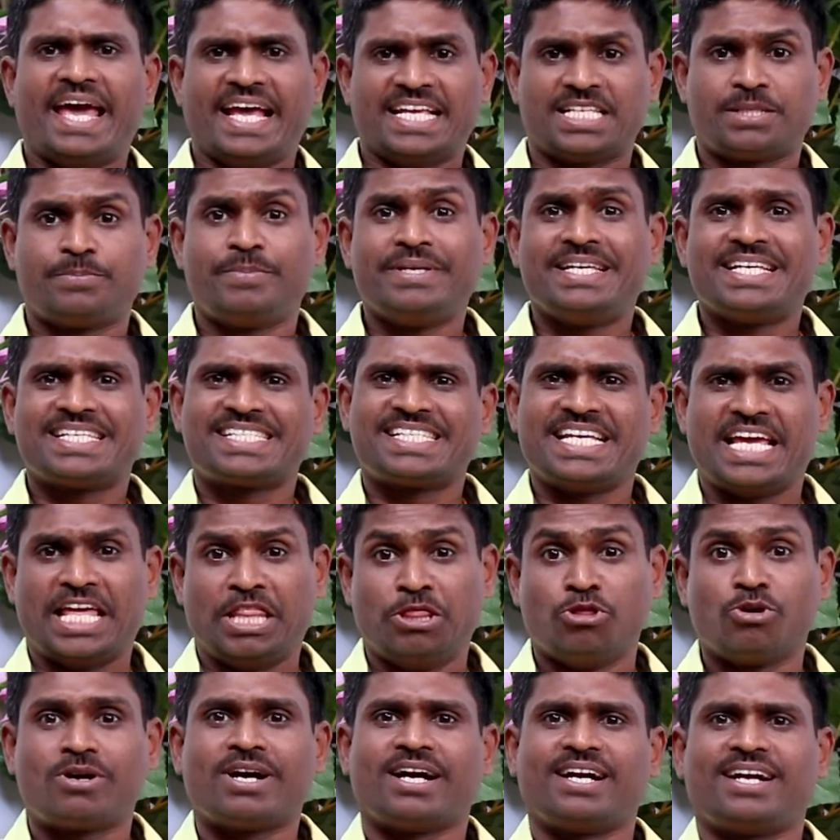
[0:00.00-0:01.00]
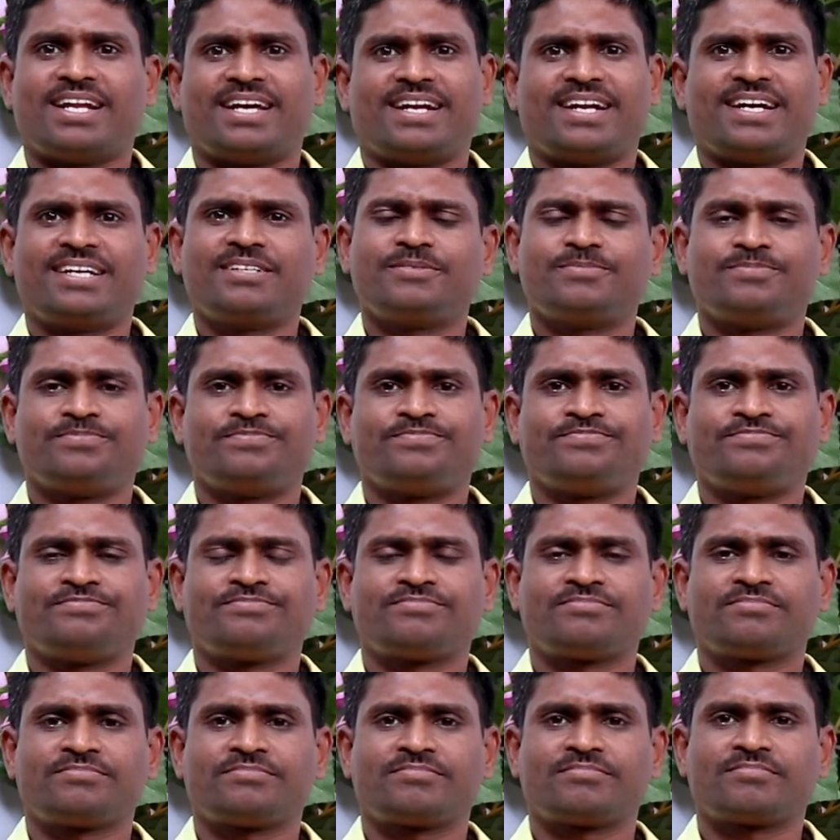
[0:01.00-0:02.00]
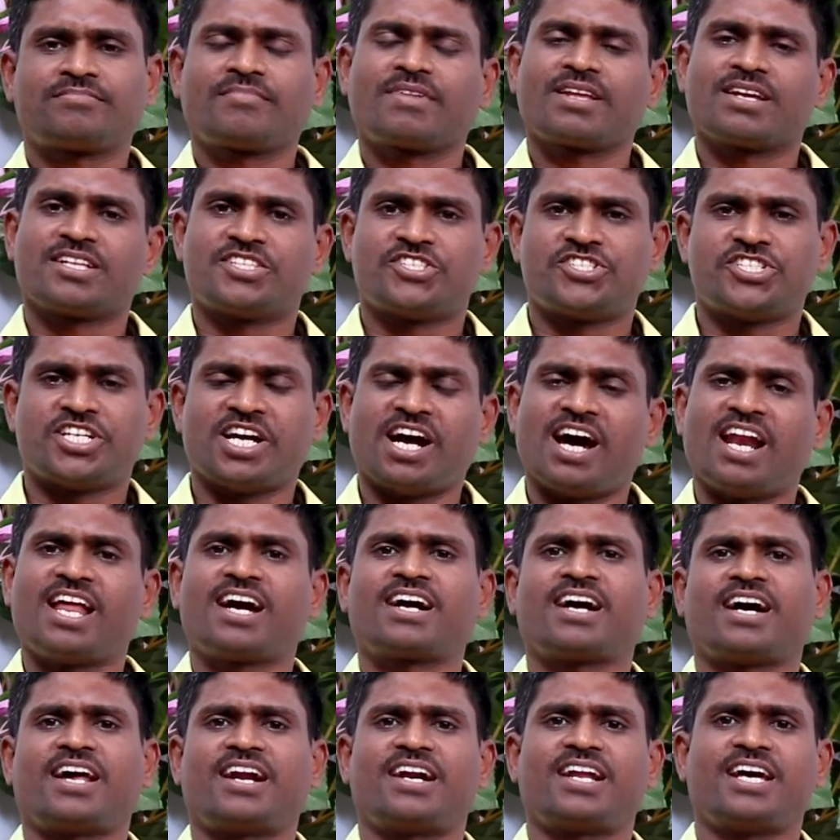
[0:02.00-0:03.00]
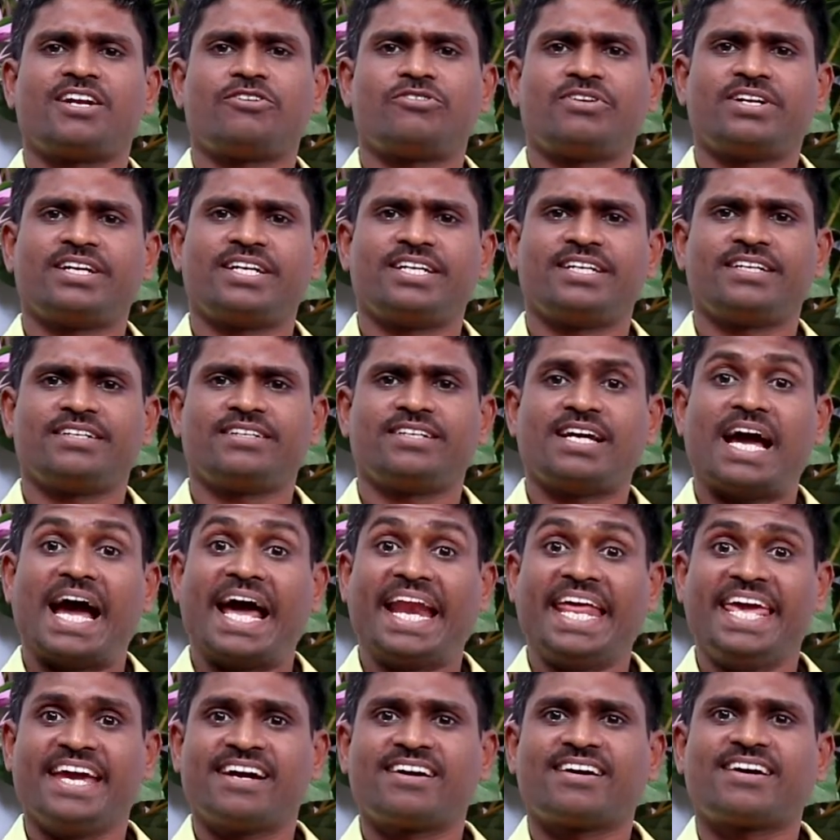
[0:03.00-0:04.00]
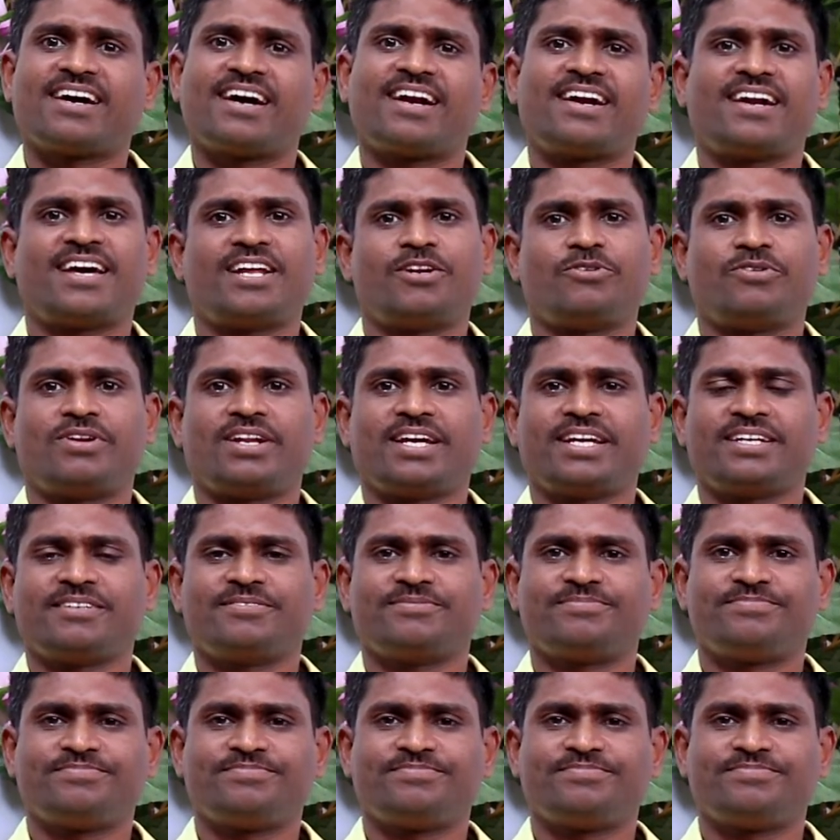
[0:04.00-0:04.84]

ఎస్బిఎస్ ఎందుకంటారా చాలా కారణాలు ఉన్నాయండి అనేక కారణాలు ఉన్నాయి